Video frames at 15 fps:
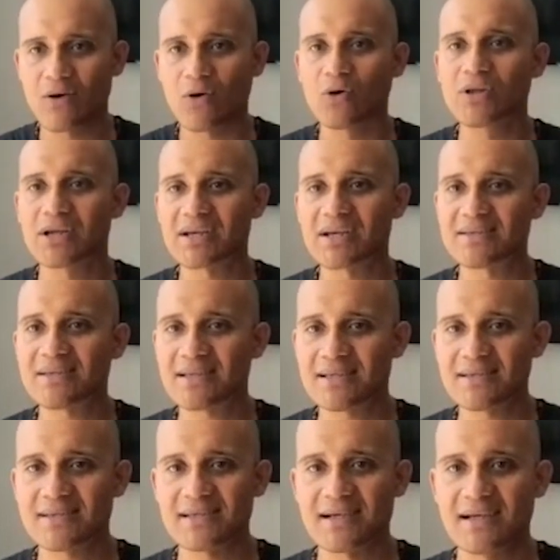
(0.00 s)
o de
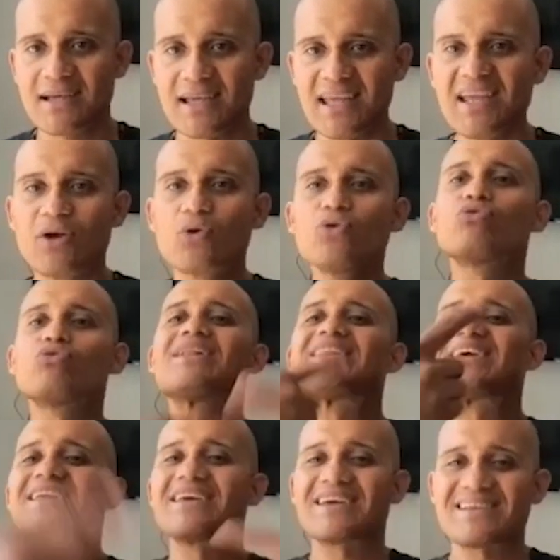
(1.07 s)
resistencia, incluso
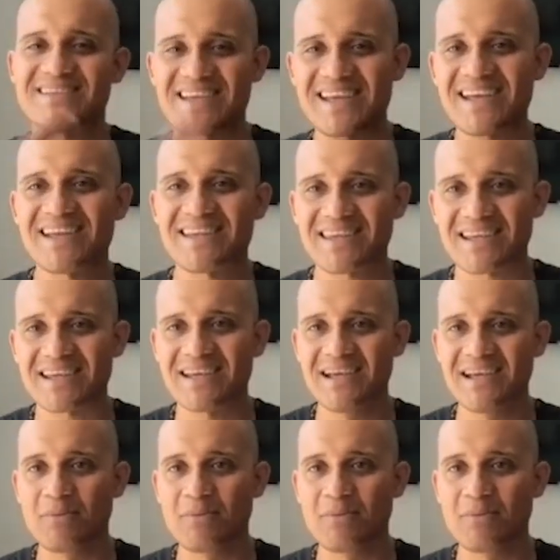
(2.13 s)
antes de que se geste.